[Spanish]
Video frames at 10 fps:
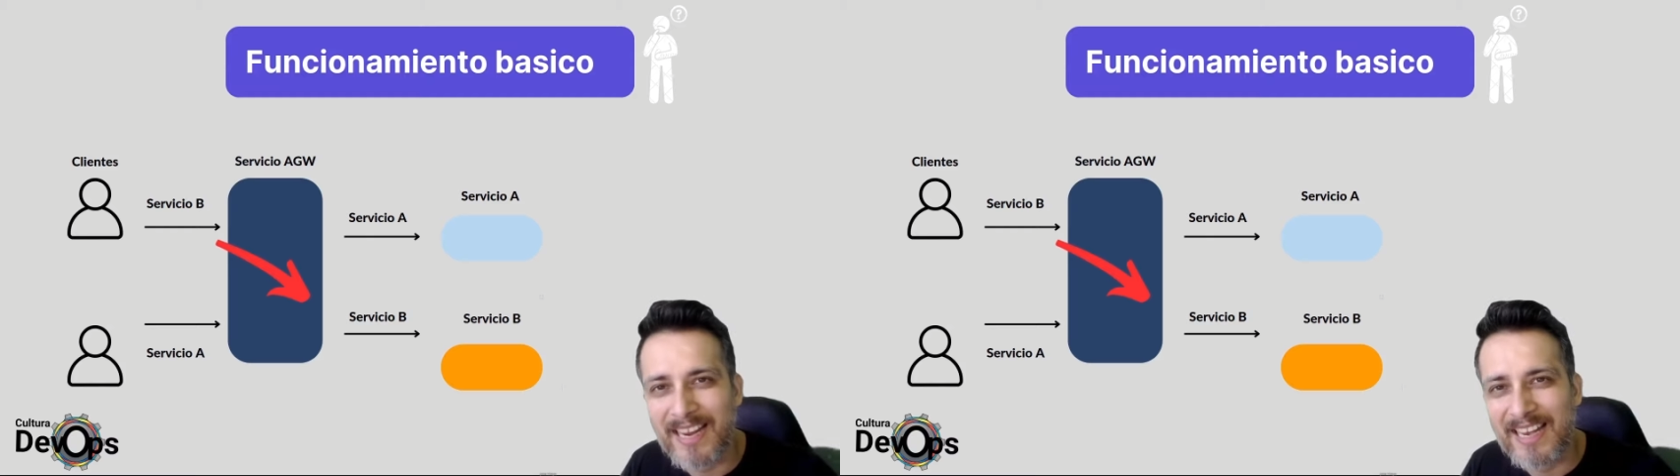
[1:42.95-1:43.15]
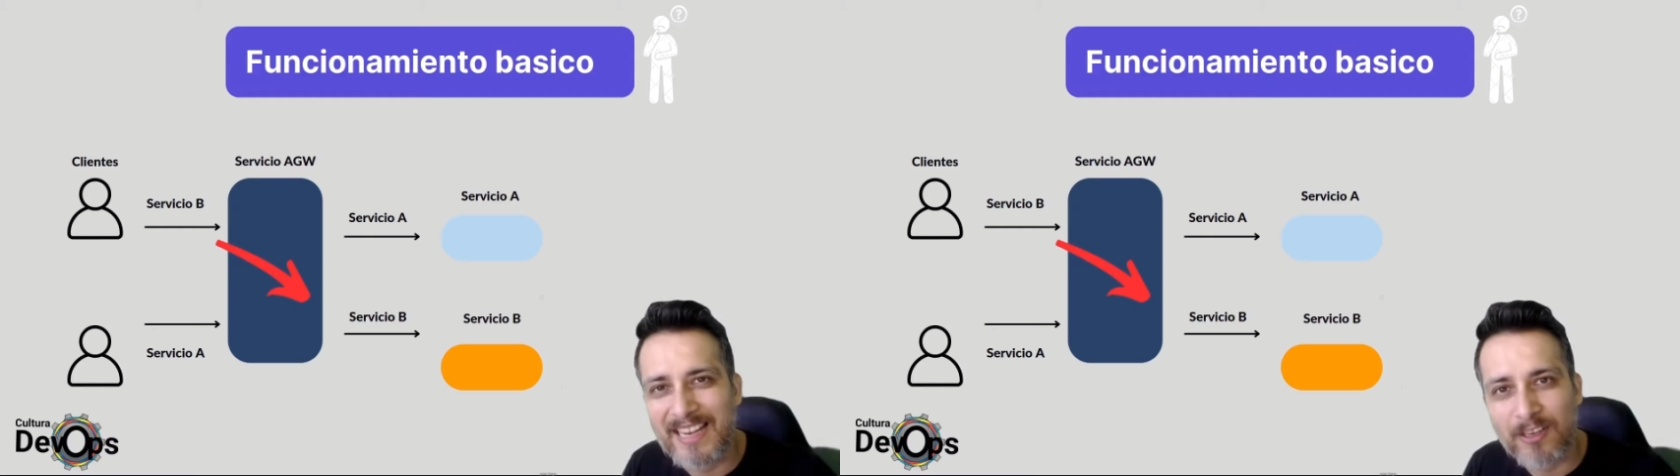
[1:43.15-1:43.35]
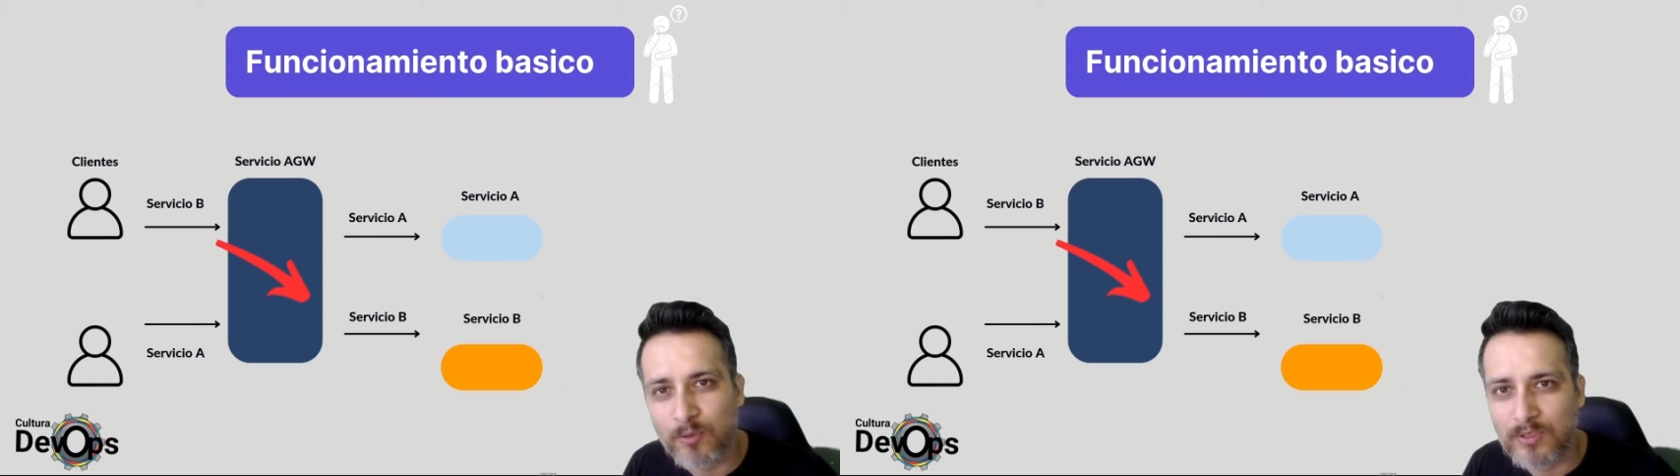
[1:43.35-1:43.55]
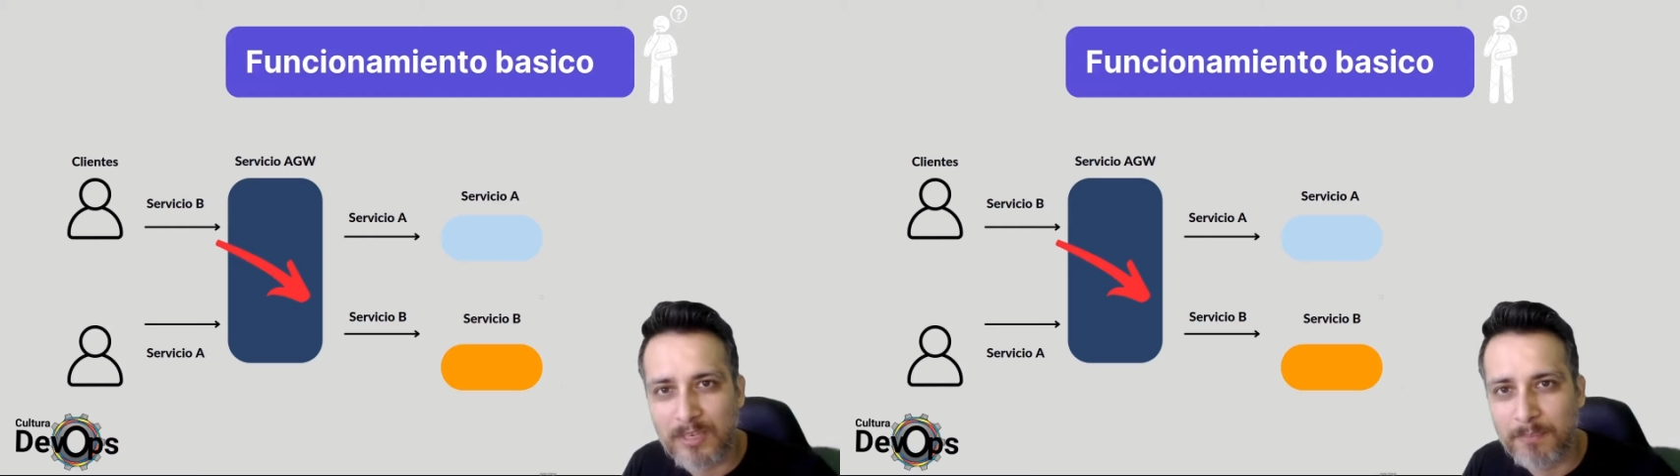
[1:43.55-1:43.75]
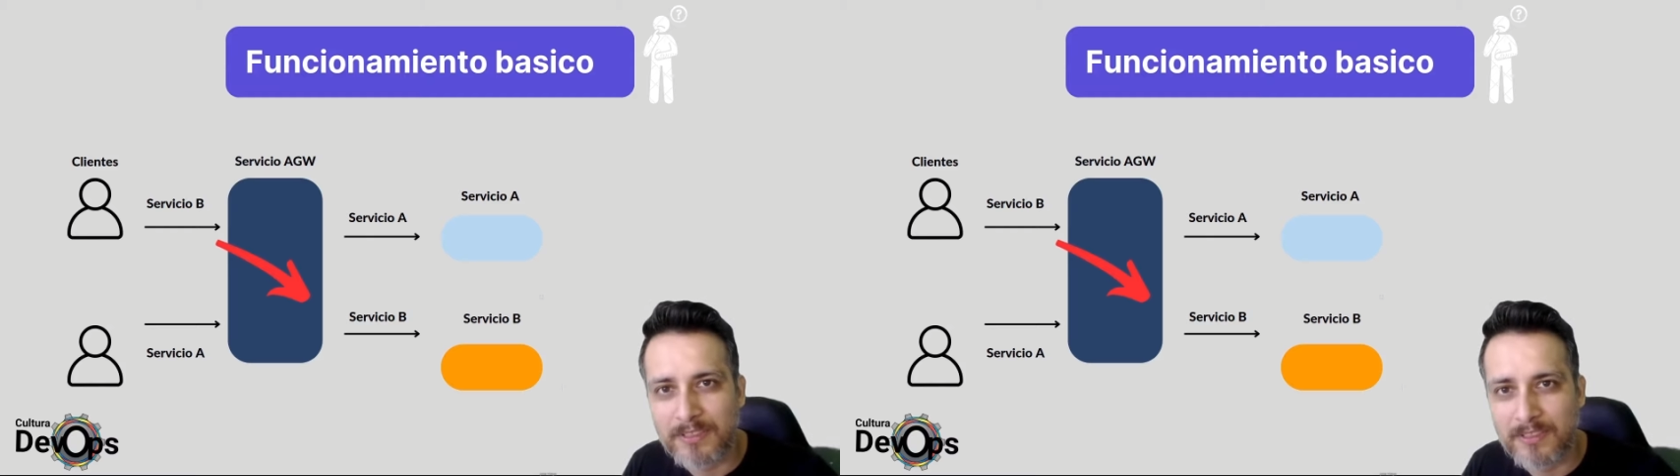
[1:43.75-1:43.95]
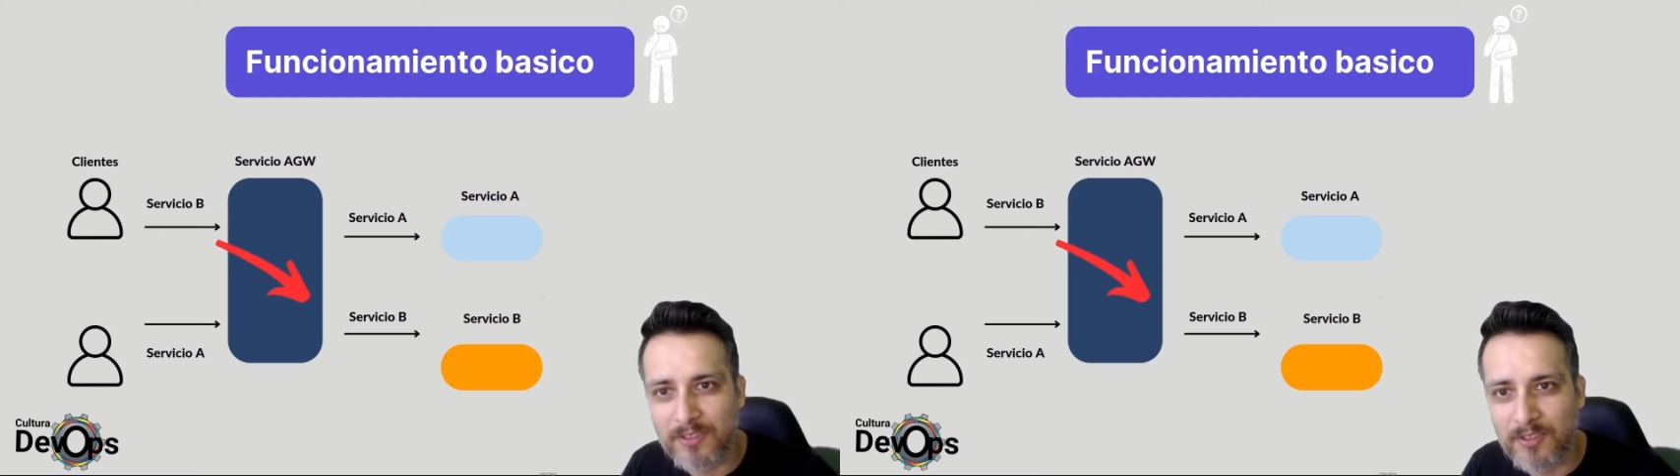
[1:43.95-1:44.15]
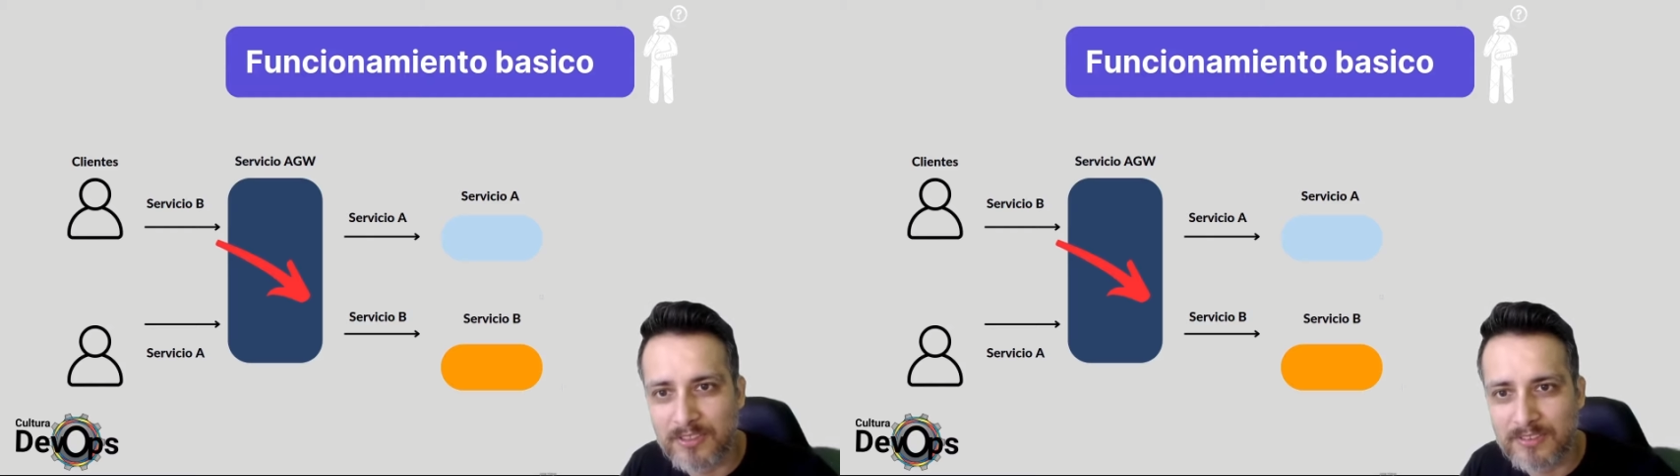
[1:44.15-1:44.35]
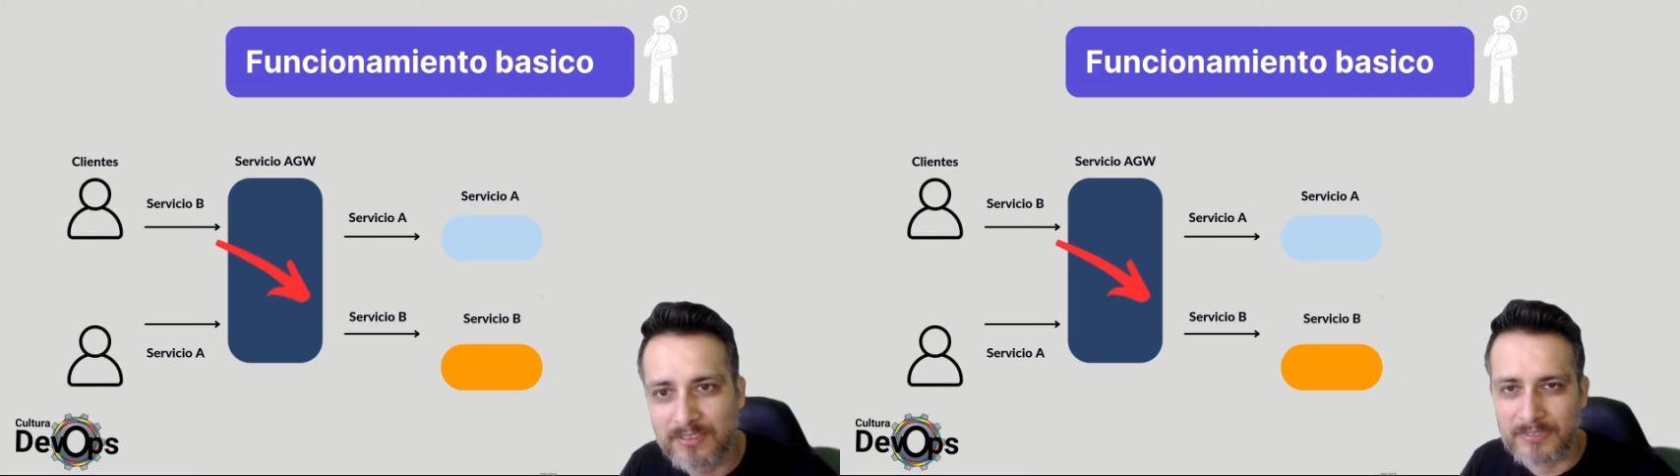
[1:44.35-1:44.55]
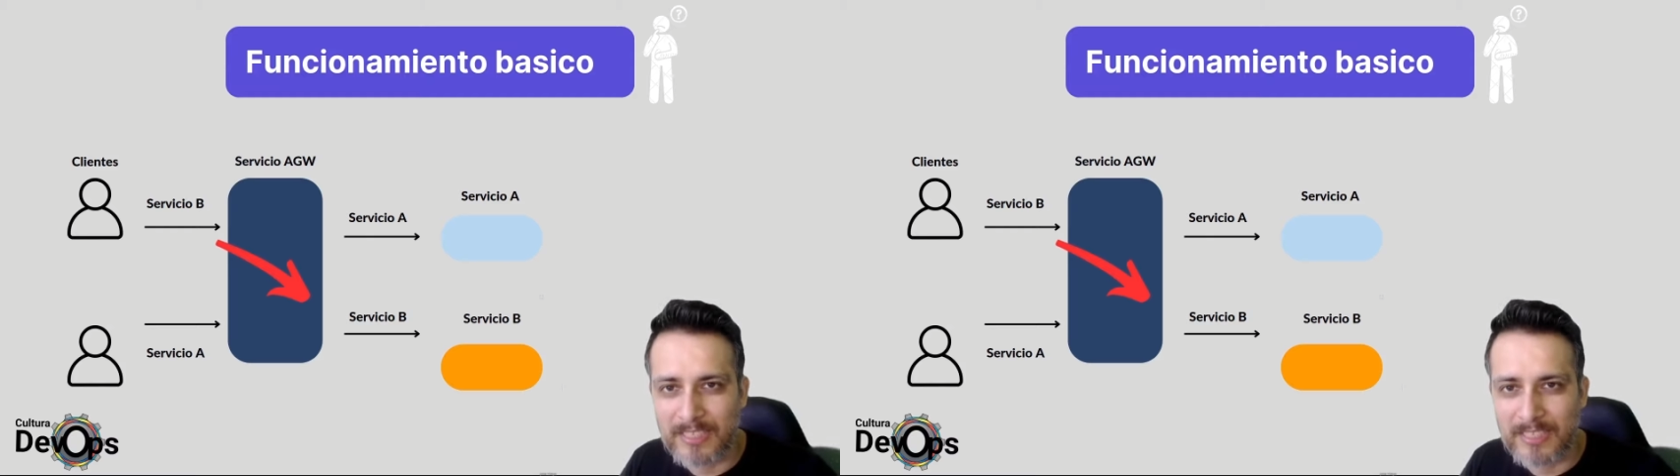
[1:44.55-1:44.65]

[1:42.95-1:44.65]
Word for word: el enrutar peticiones